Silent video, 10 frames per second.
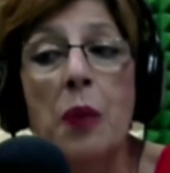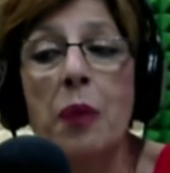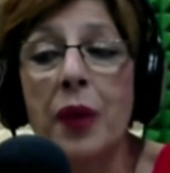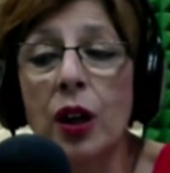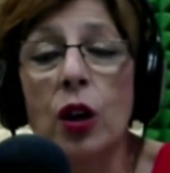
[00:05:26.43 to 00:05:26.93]

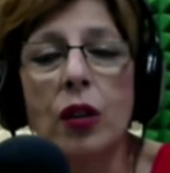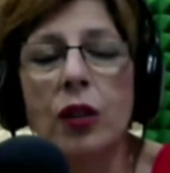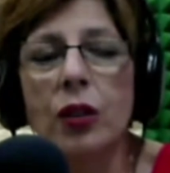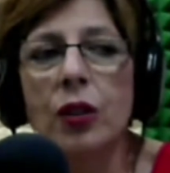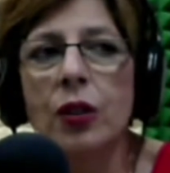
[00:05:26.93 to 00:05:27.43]

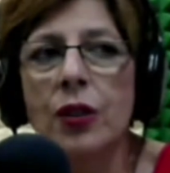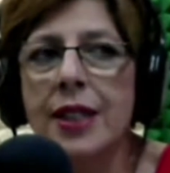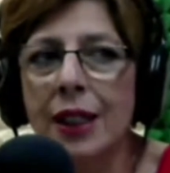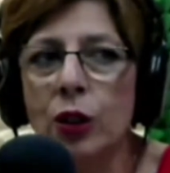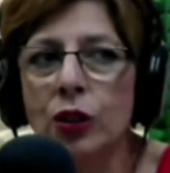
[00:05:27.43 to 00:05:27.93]
però uh,
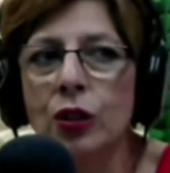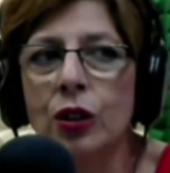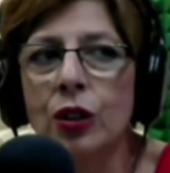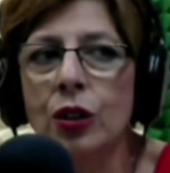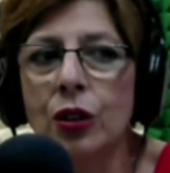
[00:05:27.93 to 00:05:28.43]

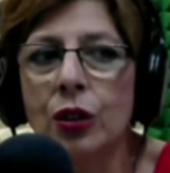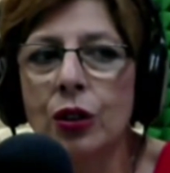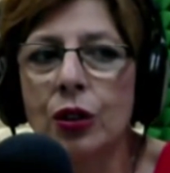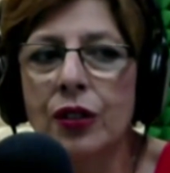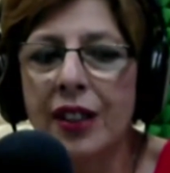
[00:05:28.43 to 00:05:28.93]
secondo,